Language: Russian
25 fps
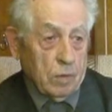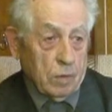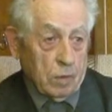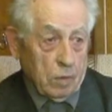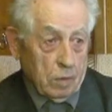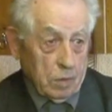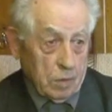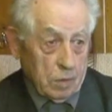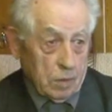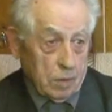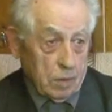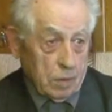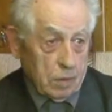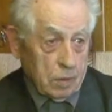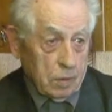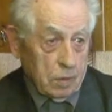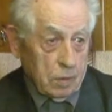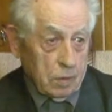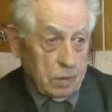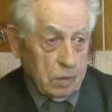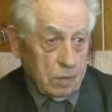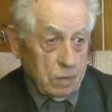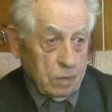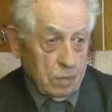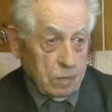розыск,
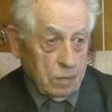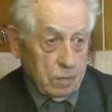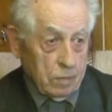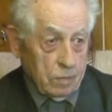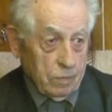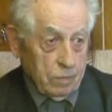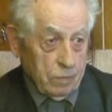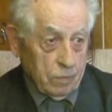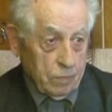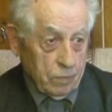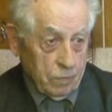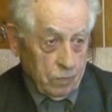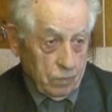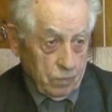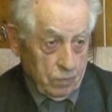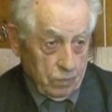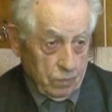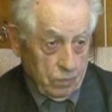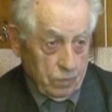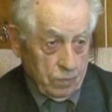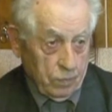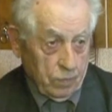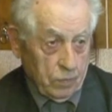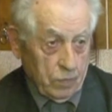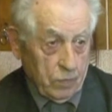
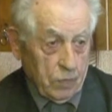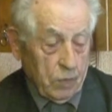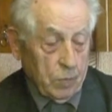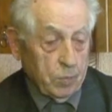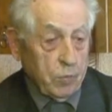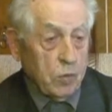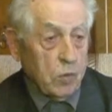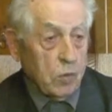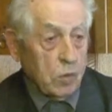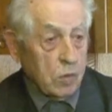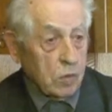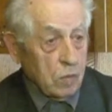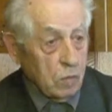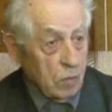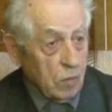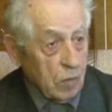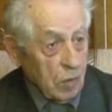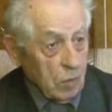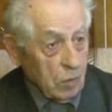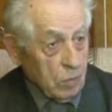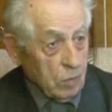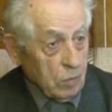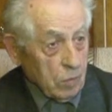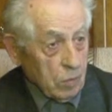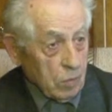не просто в
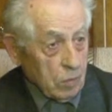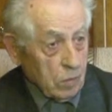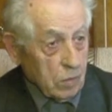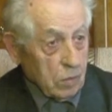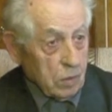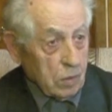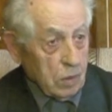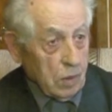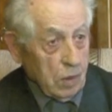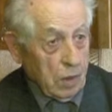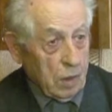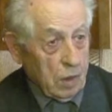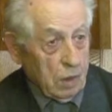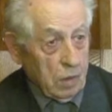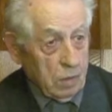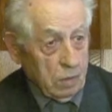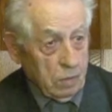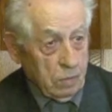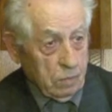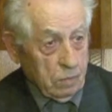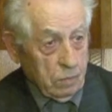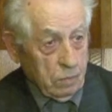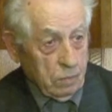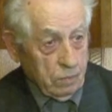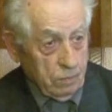уголовный розыск, а
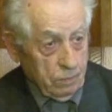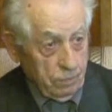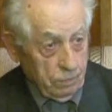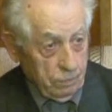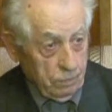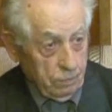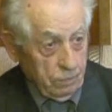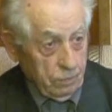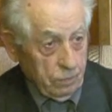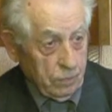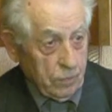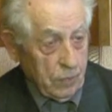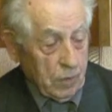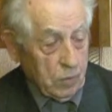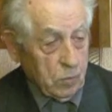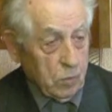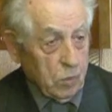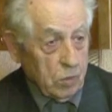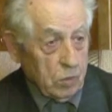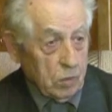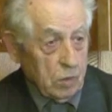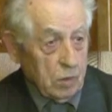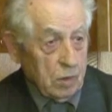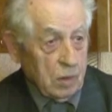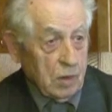на
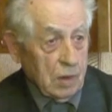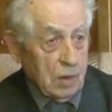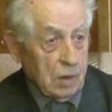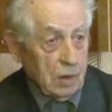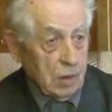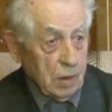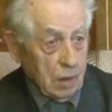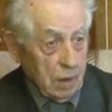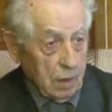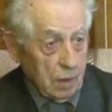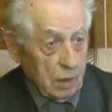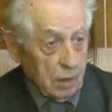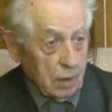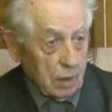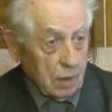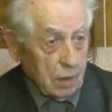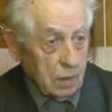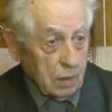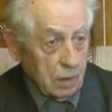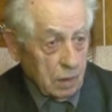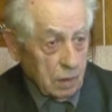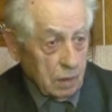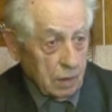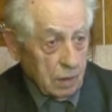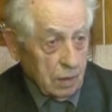должность начальника
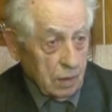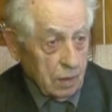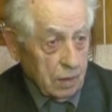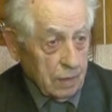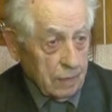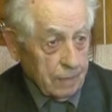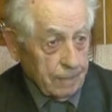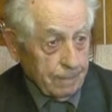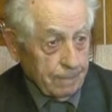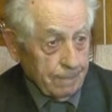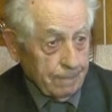отдела